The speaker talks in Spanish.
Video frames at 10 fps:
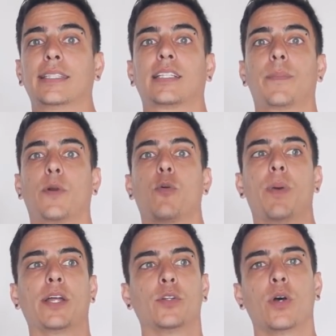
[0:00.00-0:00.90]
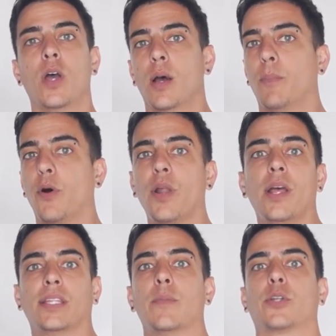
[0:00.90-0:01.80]
estarte preocupando
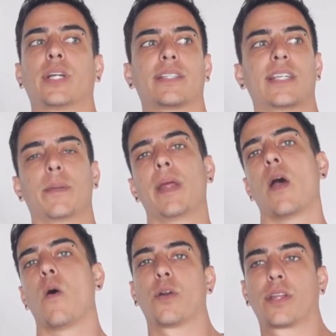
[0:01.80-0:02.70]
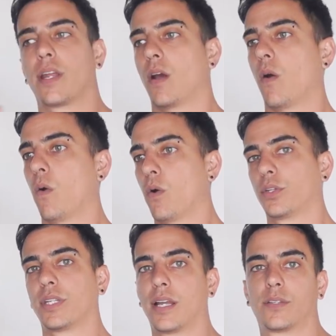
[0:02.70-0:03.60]
por demostrar ser mejor que
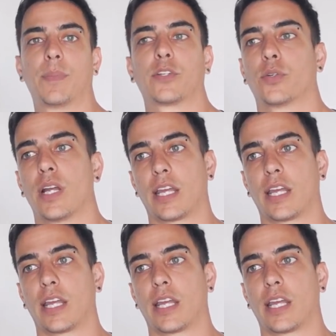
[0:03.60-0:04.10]
otras personas,